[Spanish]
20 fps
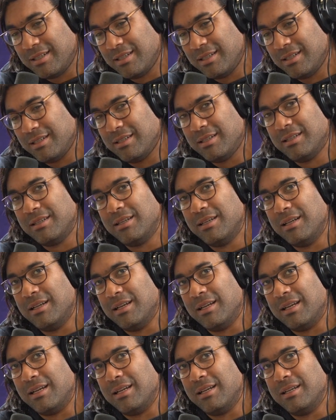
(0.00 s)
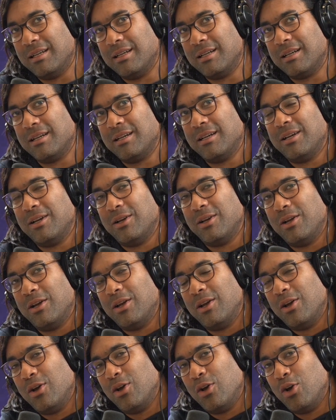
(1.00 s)
Sí, cambiaron la de 8,
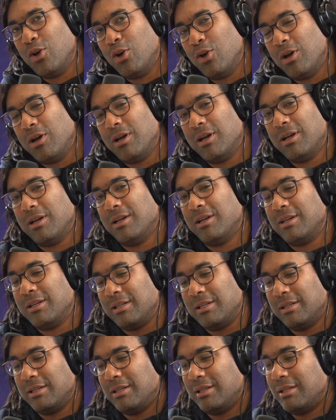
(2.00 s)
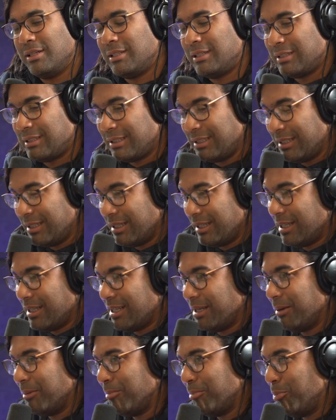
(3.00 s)
porque cada rato se rebotaba.
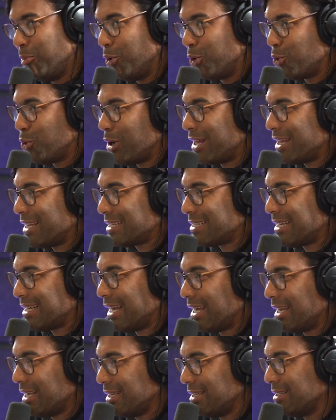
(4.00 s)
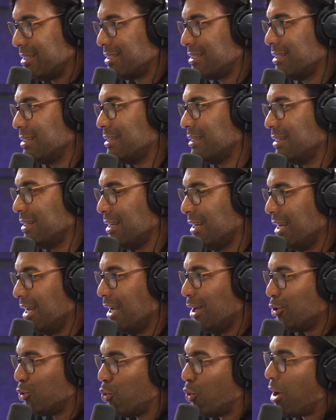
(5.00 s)
sí, por una de 6. Eh, eh,
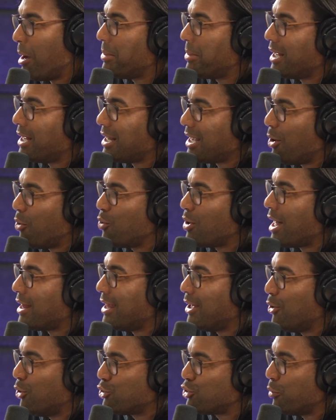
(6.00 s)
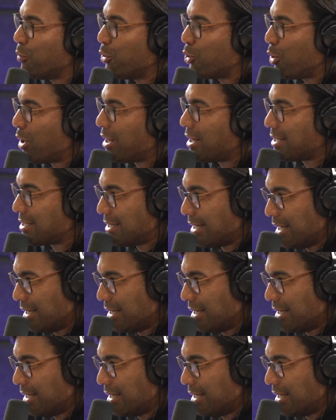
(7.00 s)
Tú cambiarías una de 8 por una de 6.